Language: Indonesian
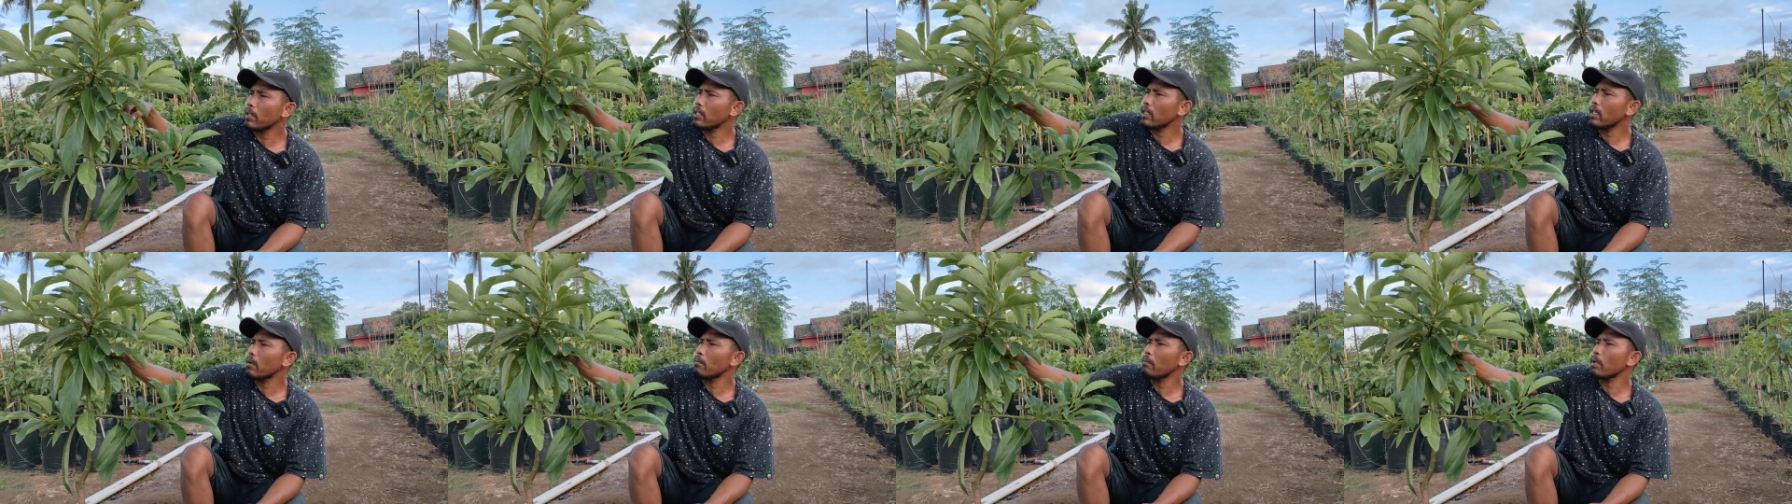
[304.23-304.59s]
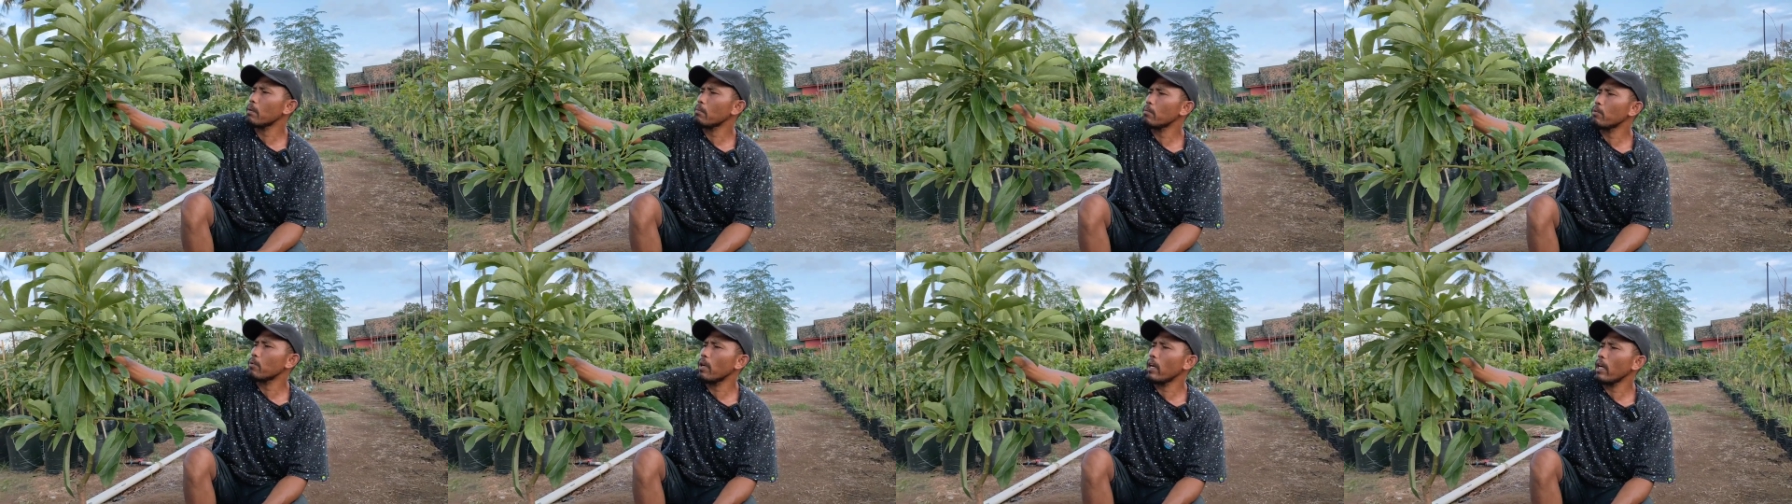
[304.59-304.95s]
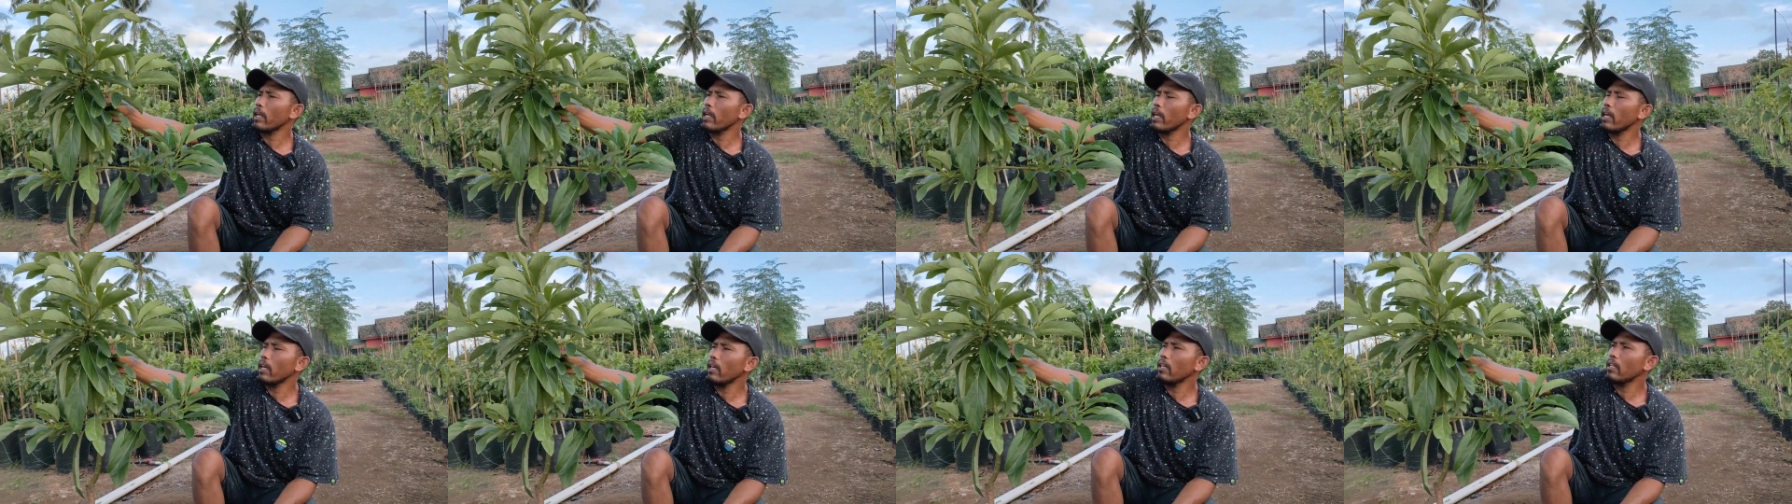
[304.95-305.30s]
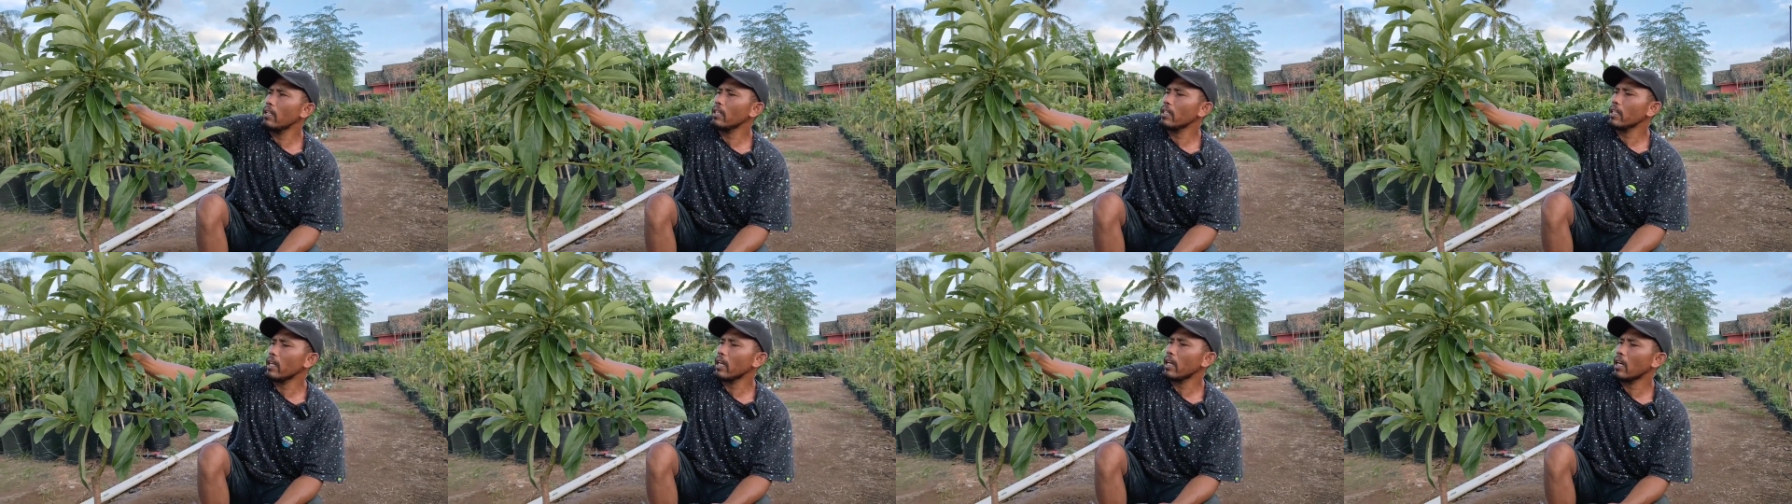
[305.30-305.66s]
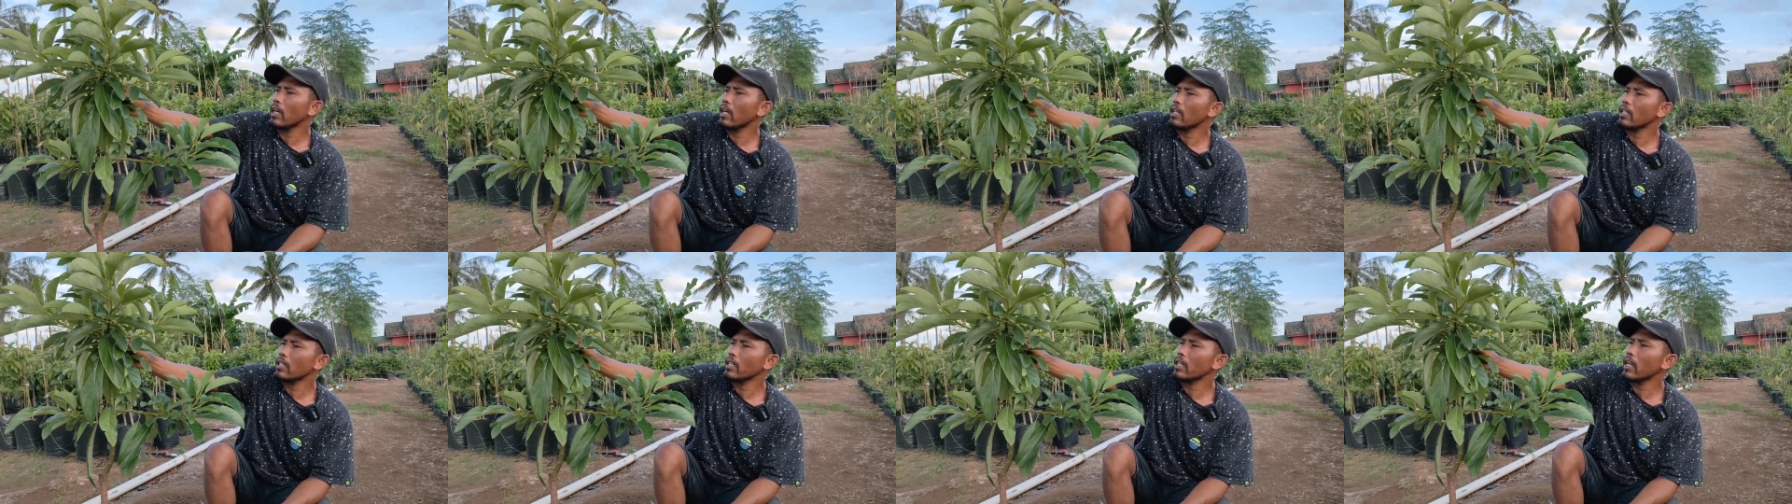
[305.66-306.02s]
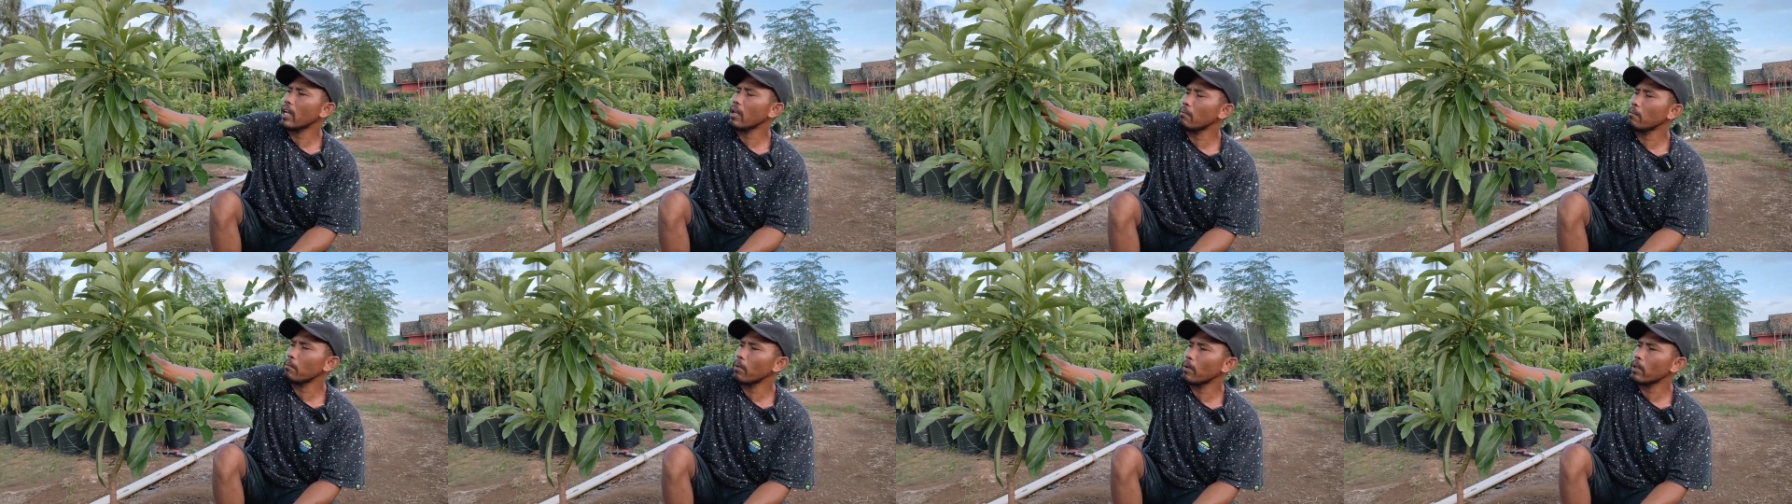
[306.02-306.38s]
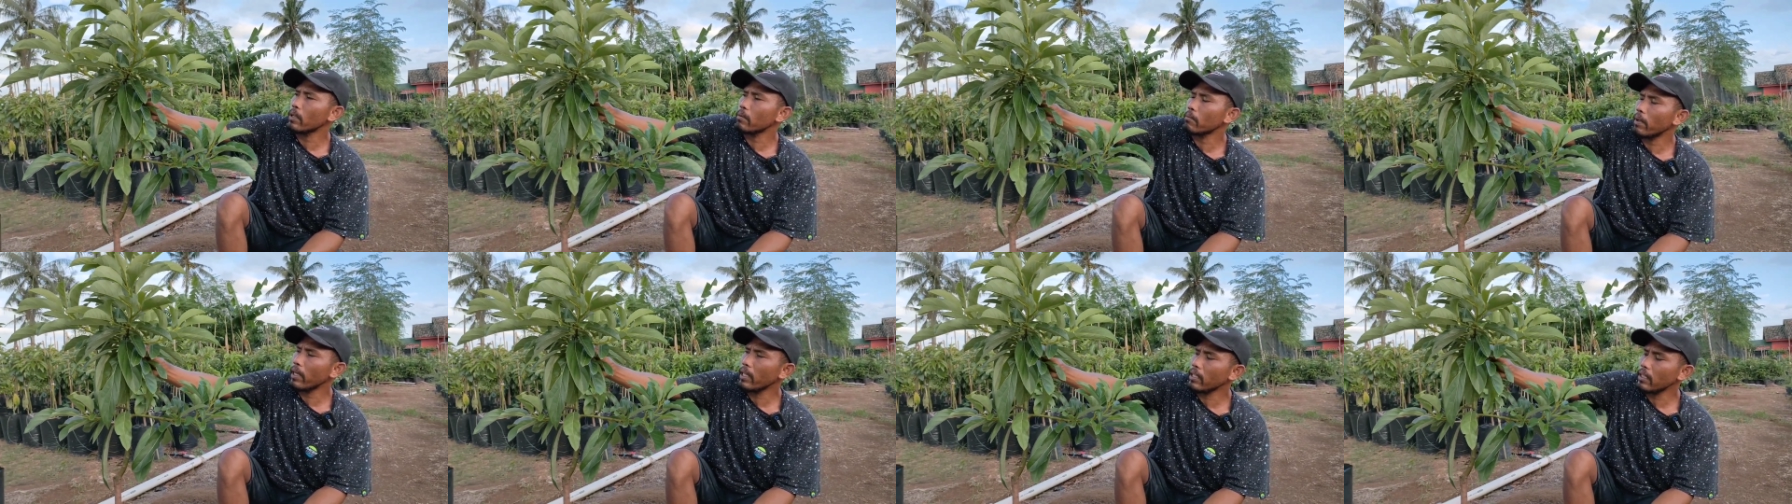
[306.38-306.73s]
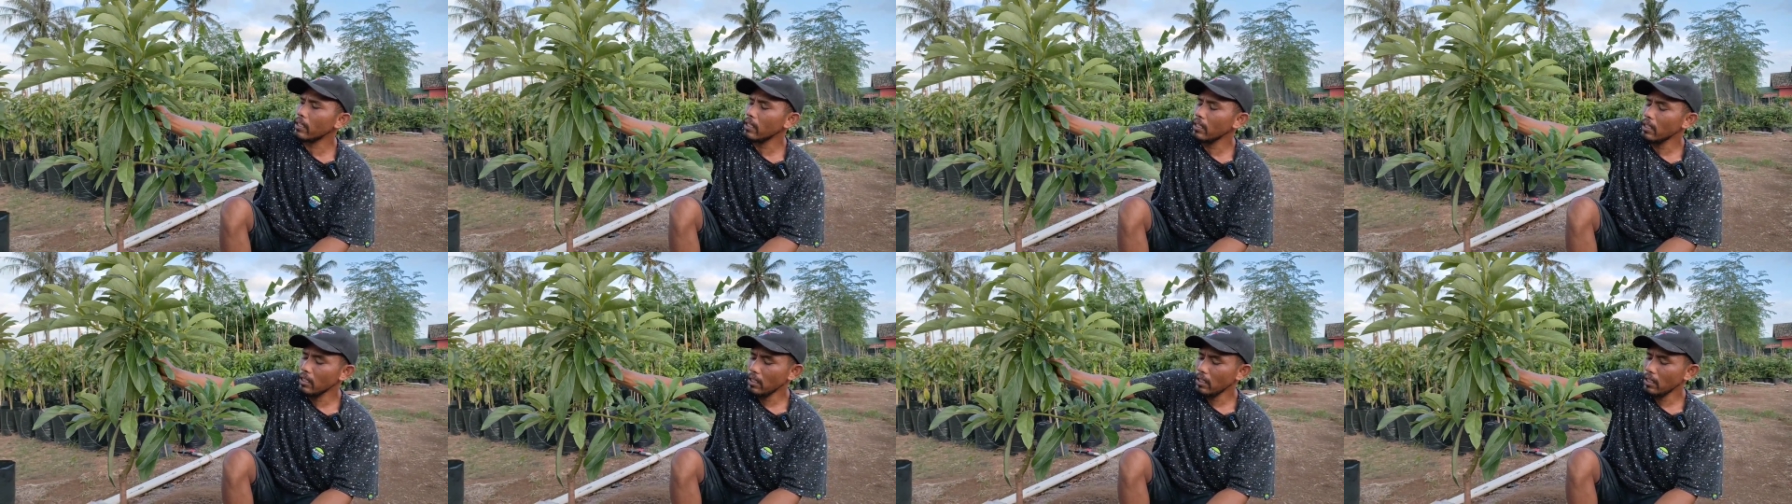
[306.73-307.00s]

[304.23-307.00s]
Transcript: bisa berbuah ya, ya di dalam polybag.